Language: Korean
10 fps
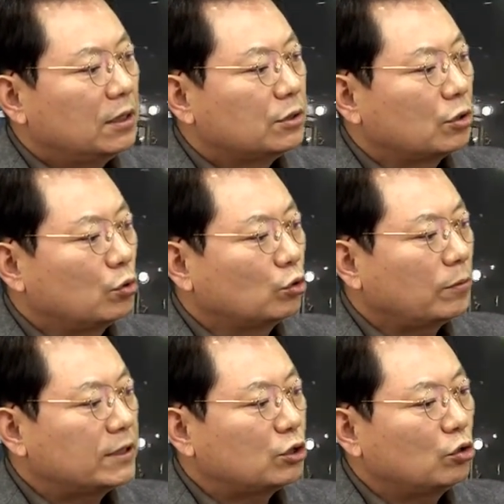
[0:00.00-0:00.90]
저는
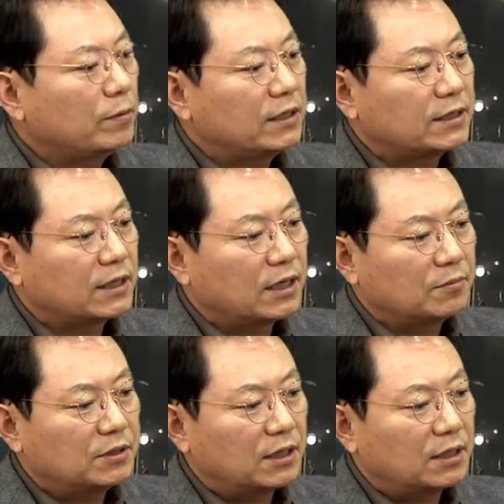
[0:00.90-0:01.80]
오토바이 신호위반이라
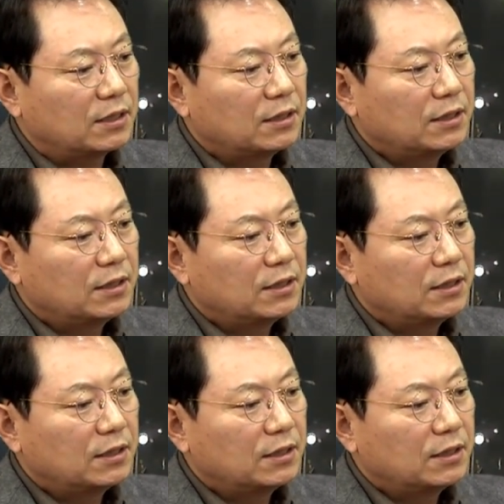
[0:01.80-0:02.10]
생각합니다.